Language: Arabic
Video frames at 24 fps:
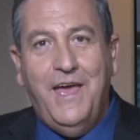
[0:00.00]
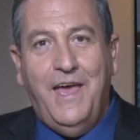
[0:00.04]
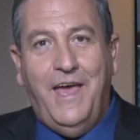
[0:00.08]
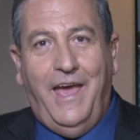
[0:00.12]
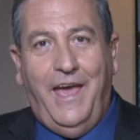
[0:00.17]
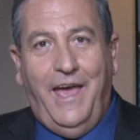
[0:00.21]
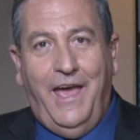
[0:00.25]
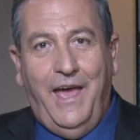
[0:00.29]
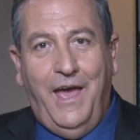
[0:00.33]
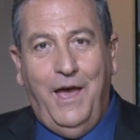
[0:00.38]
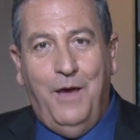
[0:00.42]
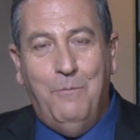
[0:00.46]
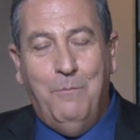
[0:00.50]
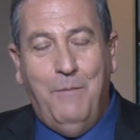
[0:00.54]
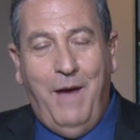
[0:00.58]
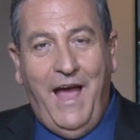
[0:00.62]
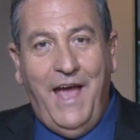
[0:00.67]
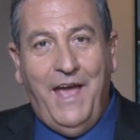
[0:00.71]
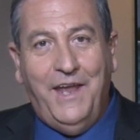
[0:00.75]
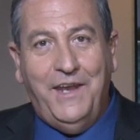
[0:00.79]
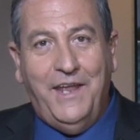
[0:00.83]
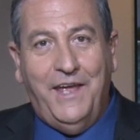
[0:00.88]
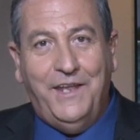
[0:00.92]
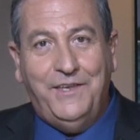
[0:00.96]
آه،
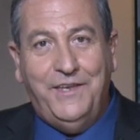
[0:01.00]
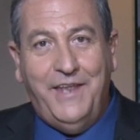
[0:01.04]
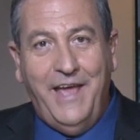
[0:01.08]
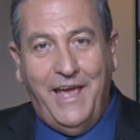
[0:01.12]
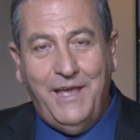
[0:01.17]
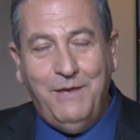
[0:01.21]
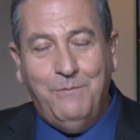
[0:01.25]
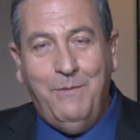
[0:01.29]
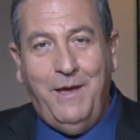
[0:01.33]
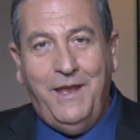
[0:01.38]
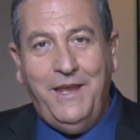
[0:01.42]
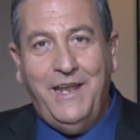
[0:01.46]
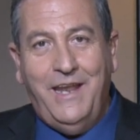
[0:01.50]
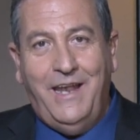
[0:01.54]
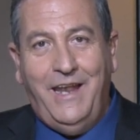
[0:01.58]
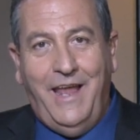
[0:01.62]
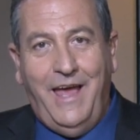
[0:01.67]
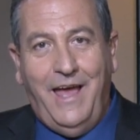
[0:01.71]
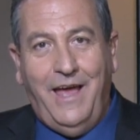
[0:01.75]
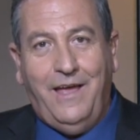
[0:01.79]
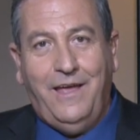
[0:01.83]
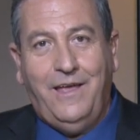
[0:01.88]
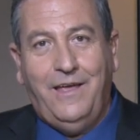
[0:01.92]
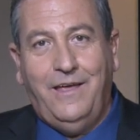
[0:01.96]
معانا معنا دائما
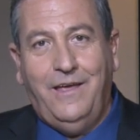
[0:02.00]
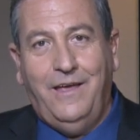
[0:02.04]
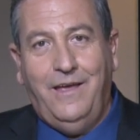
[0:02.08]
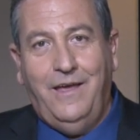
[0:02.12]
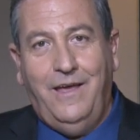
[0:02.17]
الاخ